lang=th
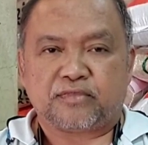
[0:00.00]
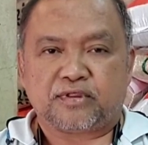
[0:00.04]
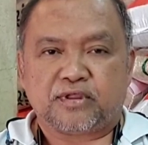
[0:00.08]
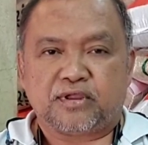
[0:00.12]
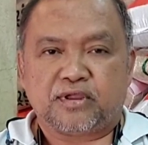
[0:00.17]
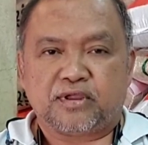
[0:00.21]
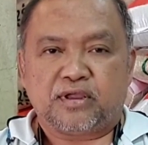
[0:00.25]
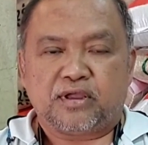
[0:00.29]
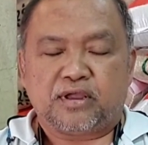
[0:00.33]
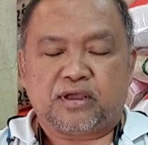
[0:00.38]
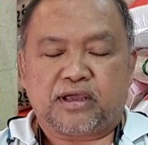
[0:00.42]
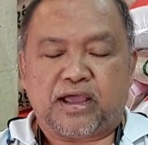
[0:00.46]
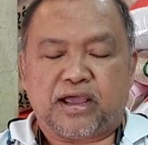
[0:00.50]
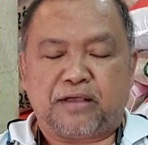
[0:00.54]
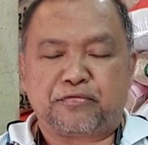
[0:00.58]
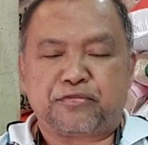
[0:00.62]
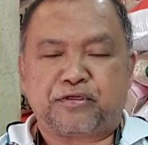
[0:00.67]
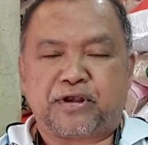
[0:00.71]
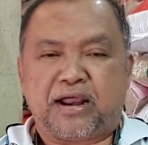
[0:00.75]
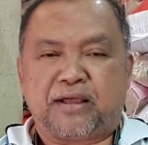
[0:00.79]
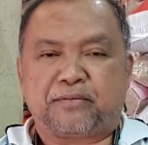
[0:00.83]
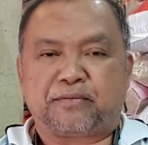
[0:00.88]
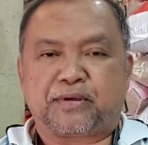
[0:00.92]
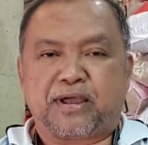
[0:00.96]
ผม ครับ
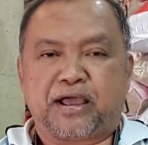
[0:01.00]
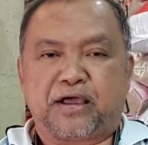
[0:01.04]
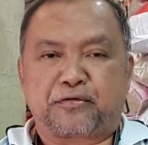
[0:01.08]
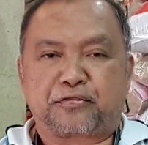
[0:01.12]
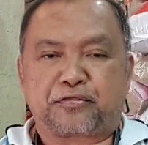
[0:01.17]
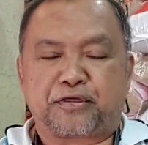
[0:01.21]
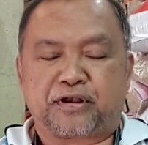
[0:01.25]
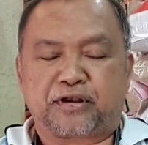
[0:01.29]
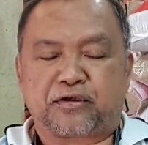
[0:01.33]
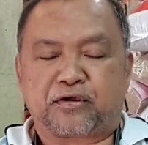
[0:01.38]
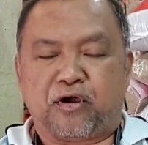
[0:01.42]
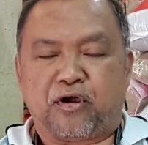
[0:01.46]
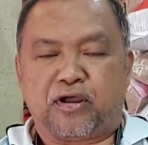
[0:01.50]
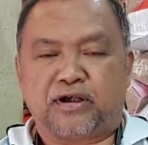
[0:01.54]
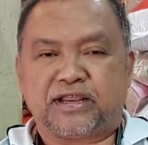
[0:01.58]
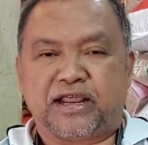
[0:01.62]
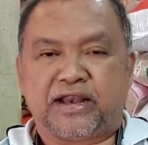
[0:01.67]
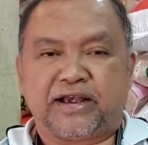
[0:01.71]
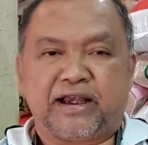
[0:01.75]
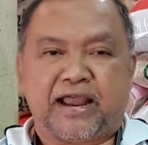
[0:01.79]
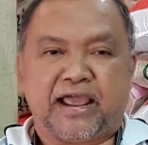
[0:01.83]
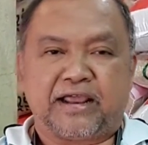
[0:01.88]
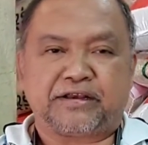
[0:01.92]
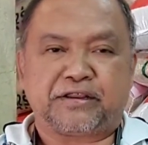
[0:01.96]
สำหรับเกษตรกร
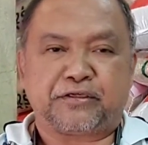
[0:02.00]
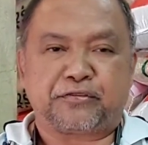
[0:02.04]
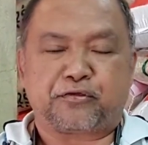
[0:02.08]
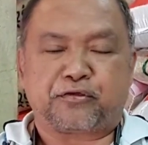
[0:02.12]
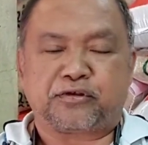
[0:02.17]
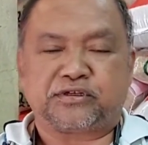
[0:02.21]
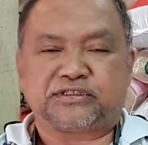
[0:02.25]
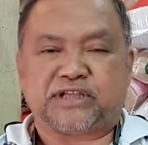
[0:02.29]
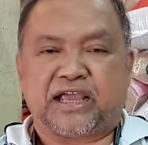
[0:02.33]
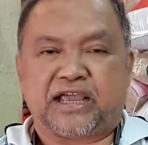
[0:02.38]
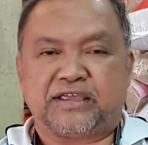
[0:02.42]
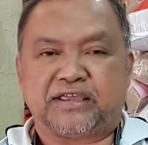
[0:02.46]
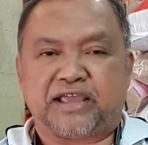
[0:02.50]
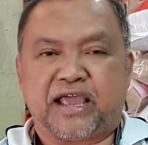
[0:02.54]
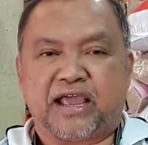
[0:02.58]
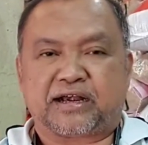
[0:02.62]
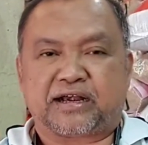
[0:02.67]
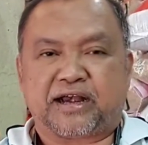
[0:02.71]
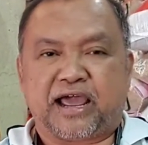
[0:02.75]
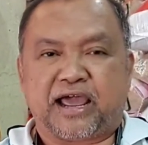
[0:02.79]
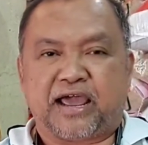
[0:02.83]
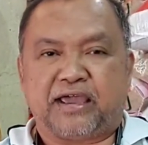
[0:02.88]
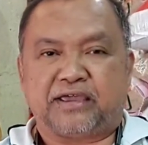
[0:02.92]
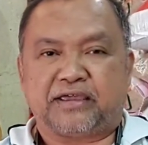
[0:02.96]
ท่านใดที่สนใจอยาก
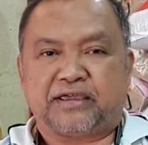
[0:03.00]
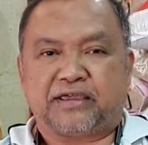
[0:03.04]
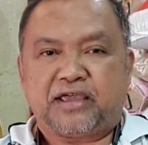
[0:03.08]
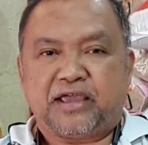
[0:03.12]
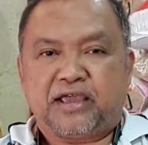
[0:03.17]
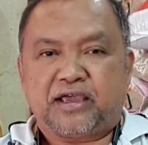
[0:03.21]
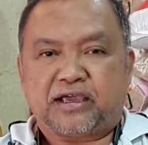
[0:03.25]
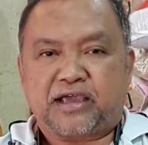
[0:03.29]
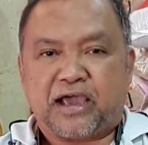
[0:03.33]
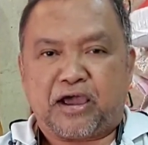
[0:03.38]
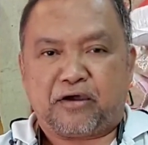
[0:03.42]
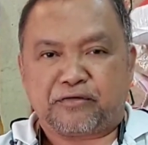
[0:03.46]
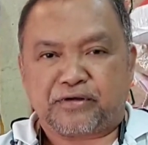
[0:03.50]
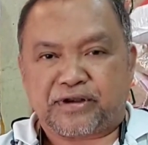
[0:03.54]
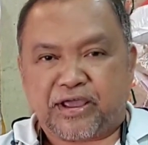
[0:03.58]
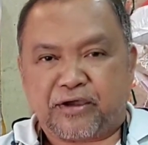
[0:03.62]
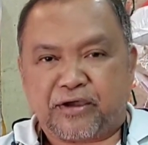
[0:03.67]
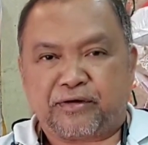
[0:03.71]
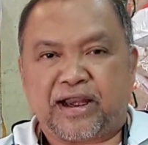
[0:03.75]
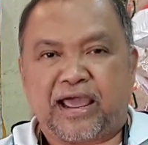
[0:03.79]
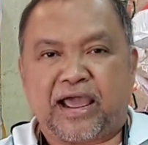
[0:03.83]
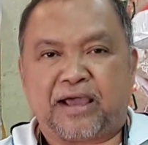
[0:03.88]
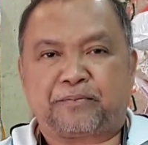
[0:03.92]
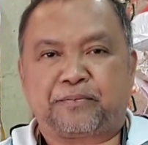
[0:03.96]
ได้ข้าวเหนีย
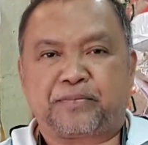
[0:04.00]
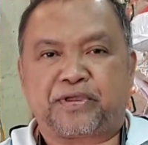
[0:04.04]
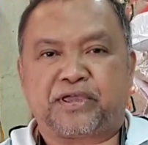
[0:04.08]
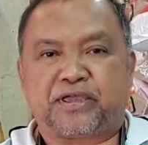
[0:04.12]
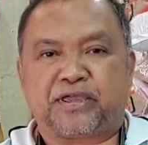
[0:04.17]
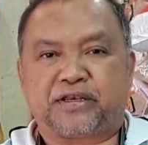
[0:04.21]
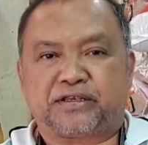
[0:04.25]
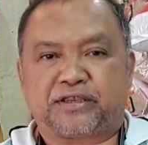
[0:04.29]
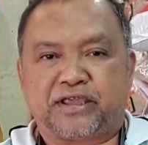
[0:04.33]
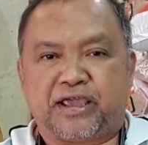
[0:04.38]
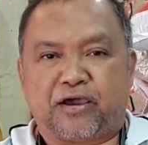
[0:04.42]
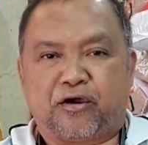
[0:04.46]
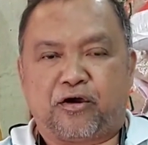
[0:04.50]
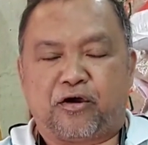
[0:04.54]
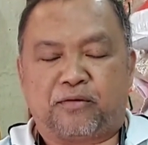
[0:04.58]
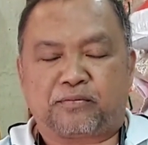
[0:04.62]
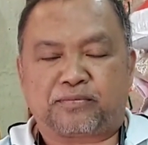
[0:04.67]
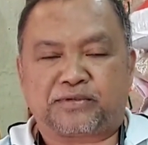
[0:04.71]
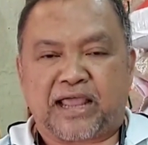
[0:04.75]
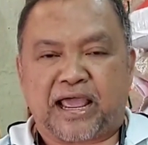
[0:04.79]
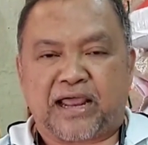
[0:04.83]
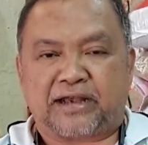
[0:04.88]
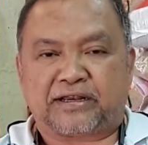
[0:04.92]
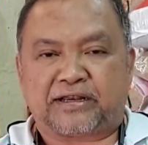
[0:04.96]
วนาปี เตี้ยหอม
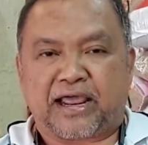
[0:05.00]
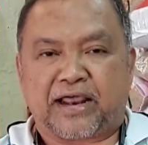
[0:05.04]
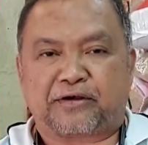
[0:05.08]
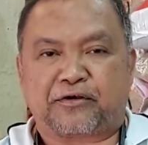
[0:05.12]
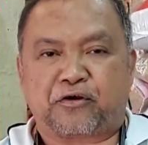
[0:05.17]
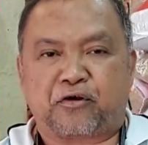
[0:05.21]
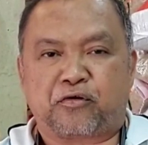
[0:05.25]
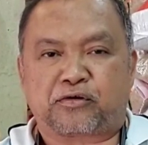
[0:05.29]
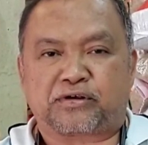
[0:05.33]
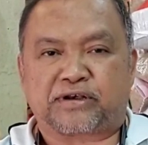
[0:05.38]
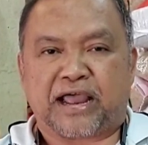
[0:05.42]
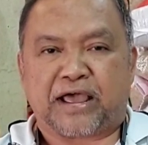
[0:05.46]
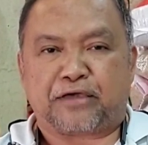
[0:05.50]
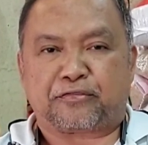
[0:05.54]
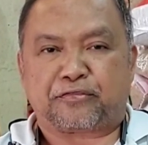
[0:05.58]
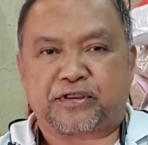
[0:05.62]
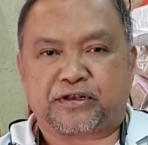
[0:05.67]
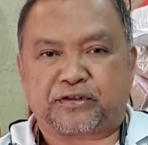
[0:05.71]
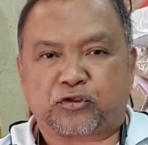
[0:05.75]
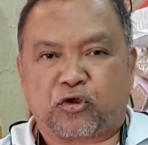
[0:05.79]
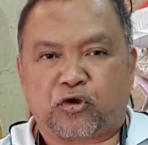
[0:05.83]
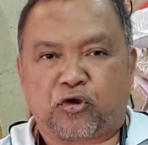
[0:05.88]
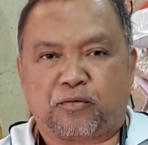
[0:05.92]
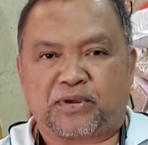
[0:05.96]
ต้านทานโรคตราซิ
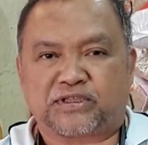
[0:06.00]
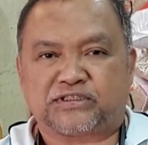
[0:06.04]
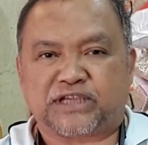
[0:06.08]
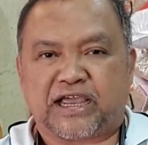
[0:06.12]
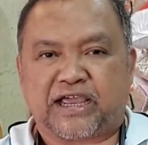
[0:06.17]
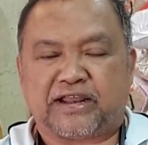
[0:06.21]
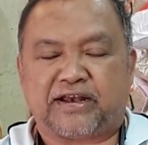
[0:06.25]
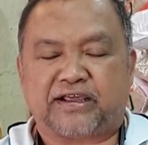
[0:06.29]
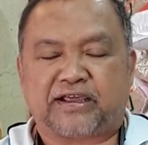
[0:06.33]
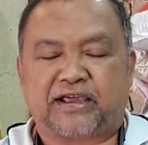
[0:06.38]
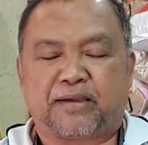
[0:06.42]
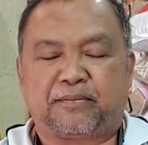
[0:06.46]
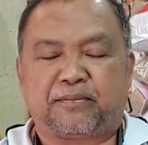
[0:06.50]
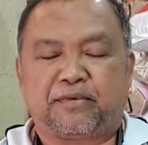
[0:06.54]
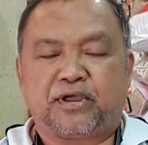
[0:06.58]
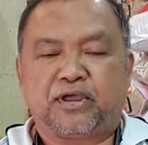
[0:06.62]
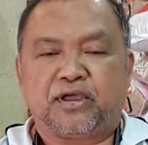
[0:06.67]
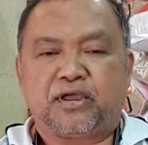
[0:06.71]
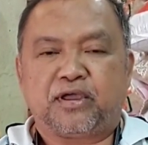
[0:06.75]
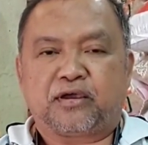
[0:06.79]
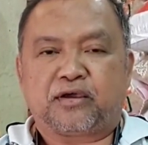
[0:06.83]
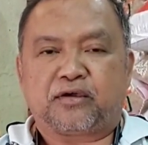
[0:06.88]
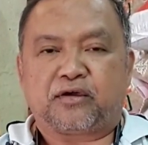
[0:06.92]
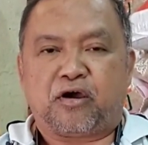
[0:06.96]
โตไปใช้นะครับ
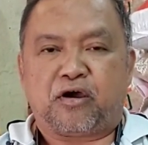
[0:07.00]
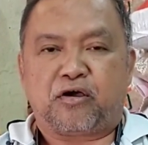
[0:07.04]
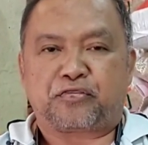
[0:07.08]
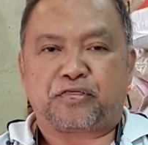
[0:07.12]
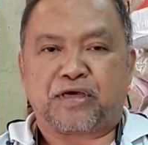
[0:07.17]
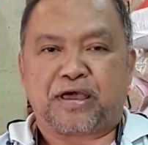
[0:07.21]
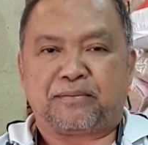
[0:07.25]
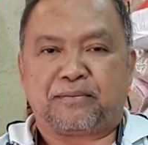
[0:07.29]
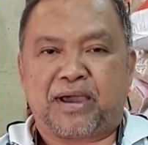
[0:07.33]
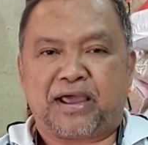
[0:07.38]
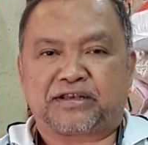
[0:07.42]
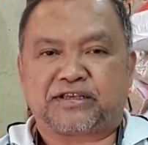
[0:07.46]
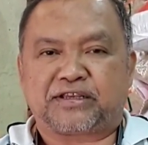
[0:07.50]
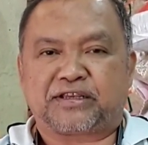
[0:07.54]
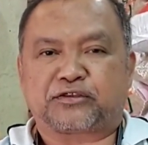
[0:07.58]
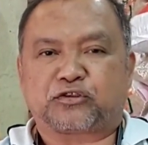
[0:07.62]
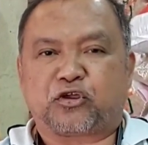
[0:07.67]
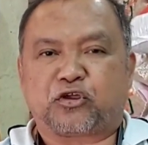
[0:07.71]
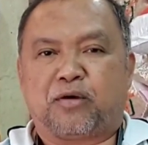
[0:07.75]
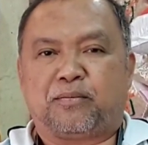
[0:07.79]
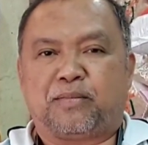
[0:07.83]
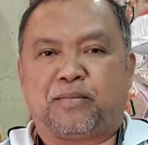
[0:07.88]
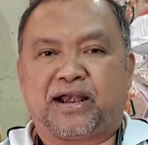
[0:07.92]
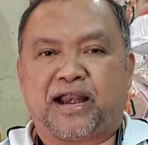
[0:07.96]
ก็สามารถติด
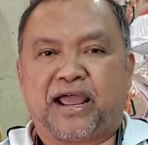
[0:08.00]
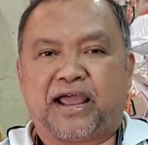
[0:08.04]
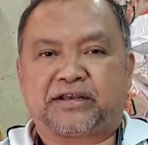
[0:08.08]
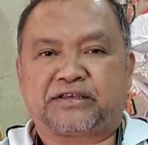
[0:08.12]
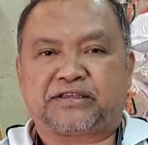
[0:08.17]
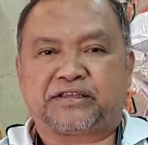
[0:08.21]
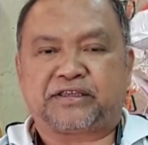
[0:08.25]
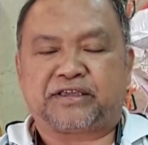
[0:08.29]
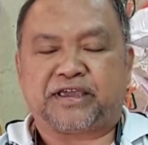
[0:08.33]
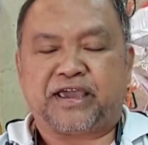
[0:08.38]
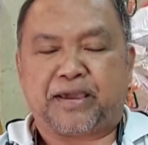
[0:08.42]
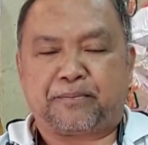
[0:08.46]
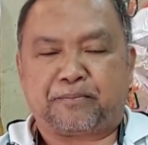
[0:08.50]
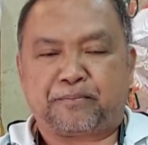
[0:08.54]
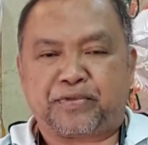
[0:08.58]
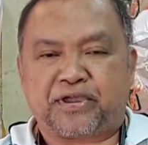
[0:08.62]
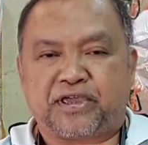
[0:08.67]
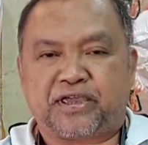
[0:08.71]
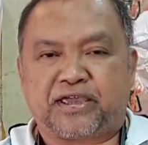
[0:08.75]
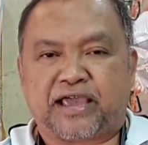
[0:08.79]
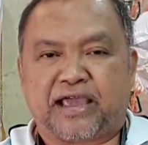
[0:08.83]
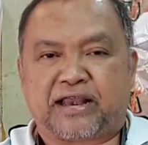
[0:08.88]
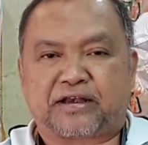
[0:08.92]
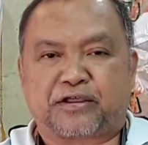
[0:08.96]
ต่อมาได้ที่แฮป
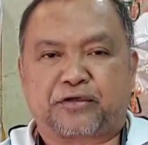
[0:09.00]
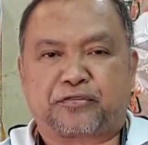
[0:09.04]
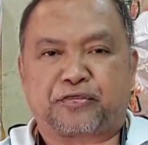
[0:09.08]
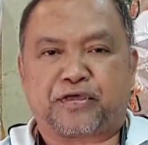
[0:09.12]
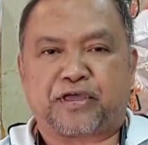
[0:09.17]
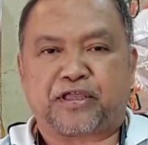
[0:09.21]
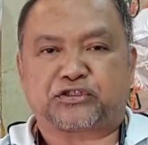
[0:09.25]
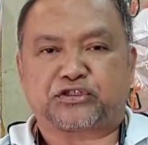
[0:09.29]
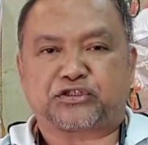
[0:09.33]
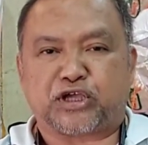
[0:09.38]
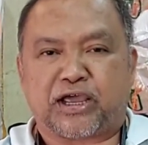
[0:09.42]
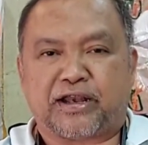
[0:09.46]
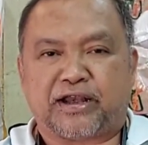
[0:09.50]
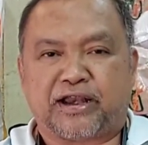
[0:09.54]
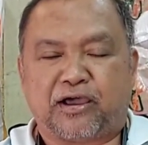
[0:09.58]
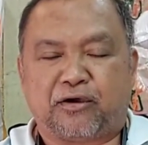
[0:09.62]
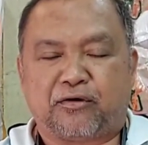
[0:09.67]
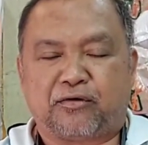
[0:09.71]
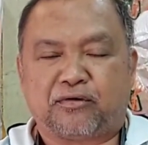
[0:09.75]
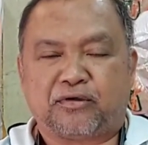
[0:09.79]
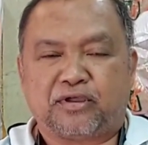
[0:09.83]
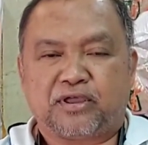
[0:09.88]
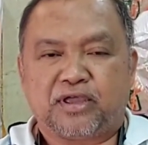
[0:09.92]
ปี้การเกษตรชาแนล